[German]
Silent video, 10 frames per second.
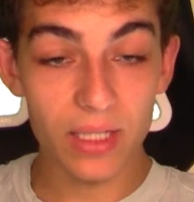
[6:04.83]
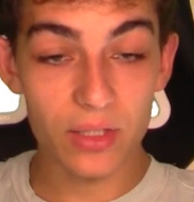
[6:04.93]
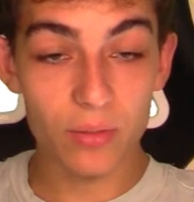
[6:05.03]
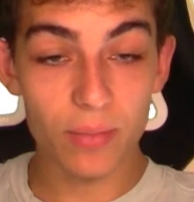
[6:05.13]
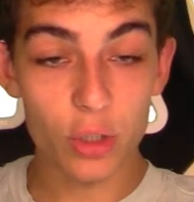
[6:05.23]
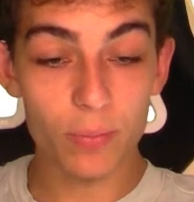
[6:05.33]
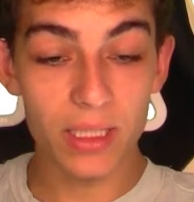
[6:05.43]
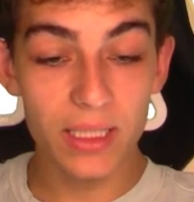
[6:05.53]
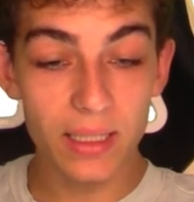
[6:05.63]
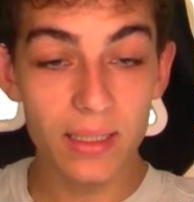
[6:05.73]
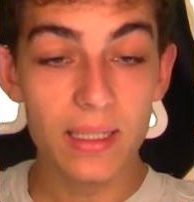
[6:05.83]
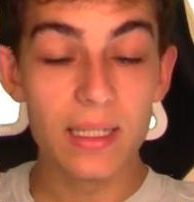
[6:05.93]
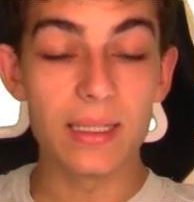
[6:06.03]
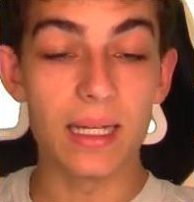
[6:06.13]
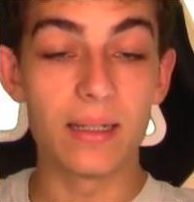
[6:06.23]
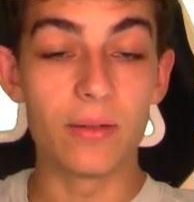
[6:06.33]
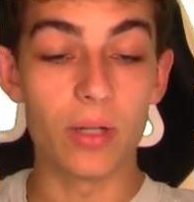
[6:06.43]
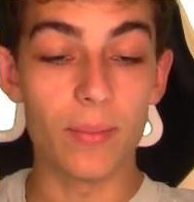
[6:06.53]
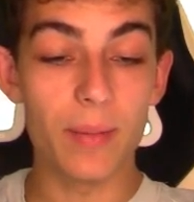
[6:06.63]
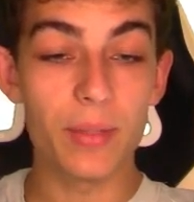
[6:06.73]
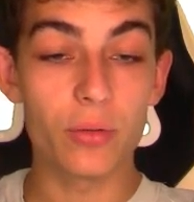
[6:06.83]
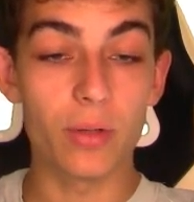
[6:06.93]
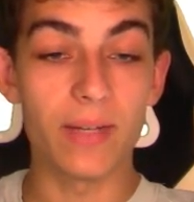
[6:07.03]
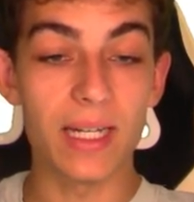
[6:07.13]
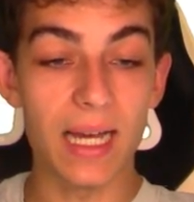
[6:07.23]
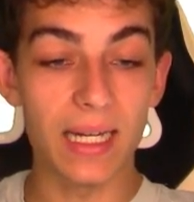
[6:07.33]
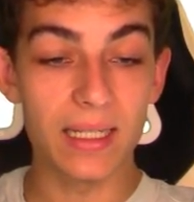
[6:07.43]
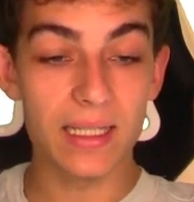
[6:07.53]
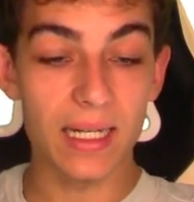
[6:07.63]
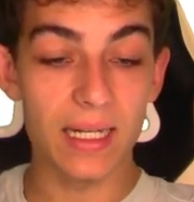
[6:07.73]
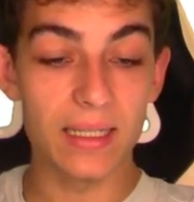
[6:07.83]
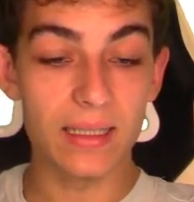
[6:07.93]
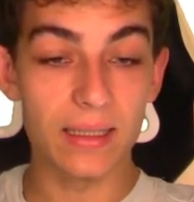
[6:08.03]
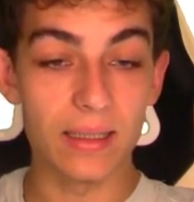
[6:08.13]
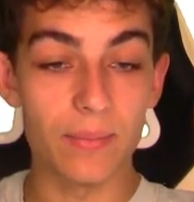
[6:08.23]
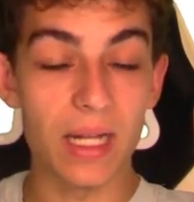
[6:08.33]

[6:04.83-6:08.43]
jetzt zum Beispiel hier, dann oder mehr Bitcoin werden eingezahlt ähm,